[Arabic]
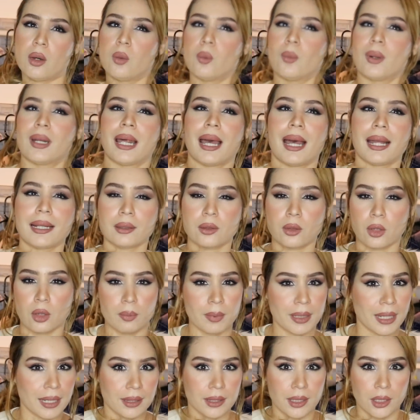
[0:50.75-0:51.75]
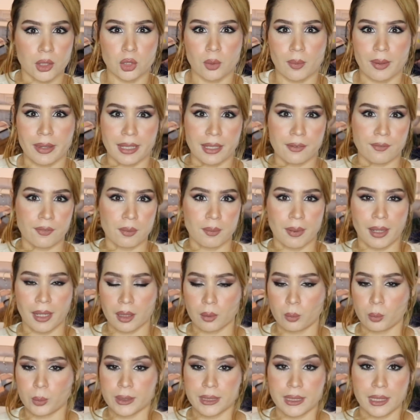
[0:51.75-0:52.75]
ولا عندكم كان تعيشوا مثلا في
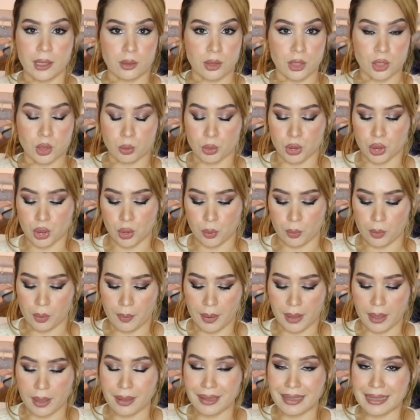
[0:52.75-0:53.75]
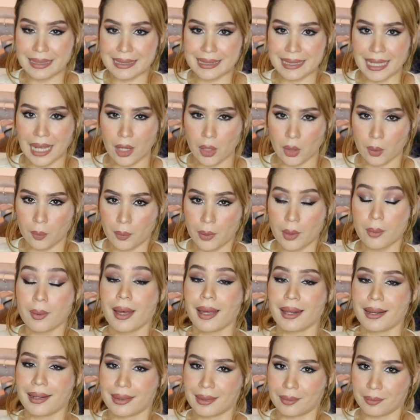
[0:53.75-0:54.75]
المغرب وزير تجمع تشريو من برا ننصحكم به
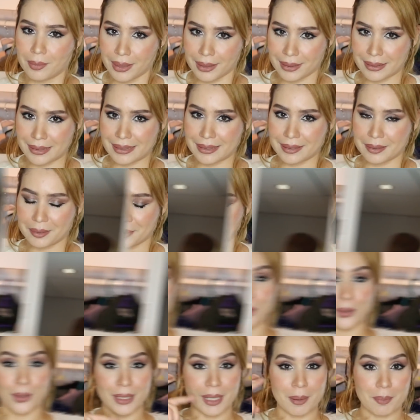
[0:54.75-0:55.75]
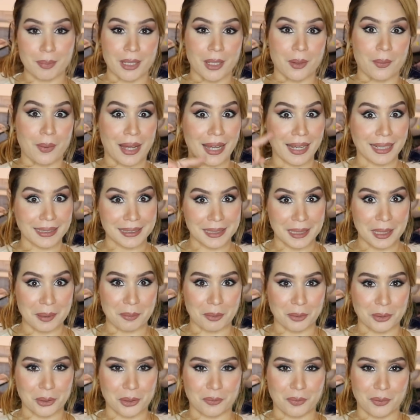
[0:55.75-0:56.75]
على زميلتي دونك نبداو ارتيكل
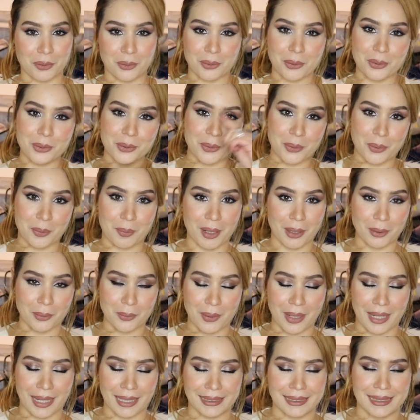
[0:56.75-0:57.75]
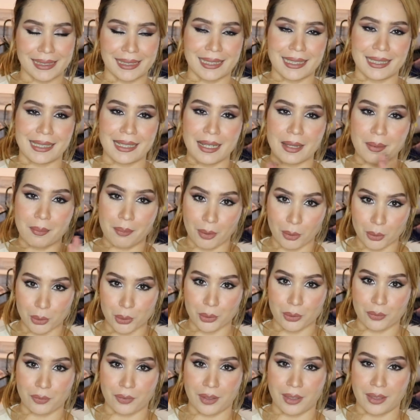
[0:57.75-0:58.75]
موجود في تونس وبعده ارتيكل
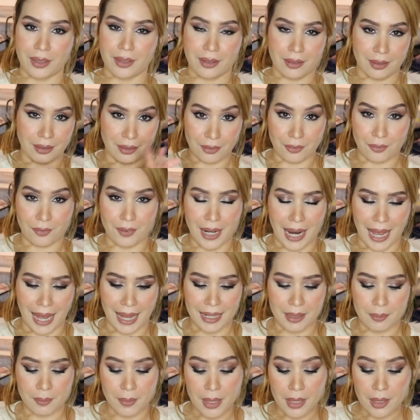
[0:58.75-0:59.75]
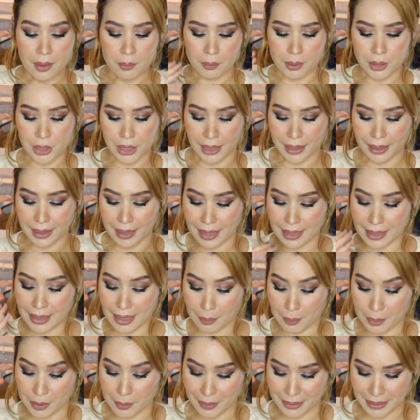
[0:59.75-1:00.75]
موجود في في العالم باش هكاك
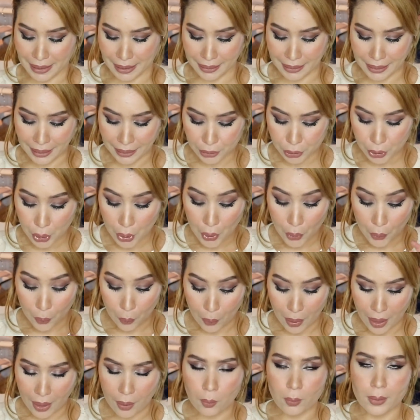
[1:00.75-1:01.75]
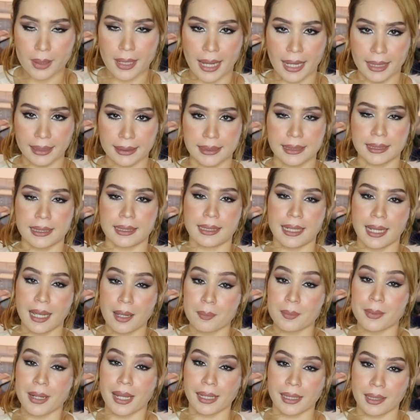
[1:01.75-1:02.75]
العباد ما تقلقش واول ارتيكل
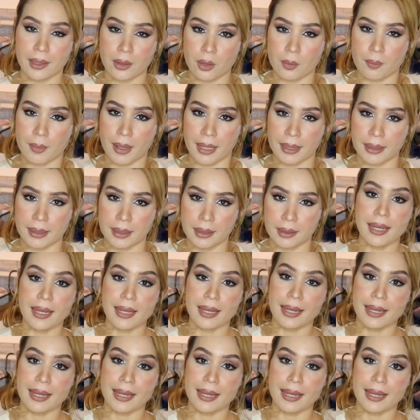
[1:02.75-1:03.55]
نحب نحكي لكم عليه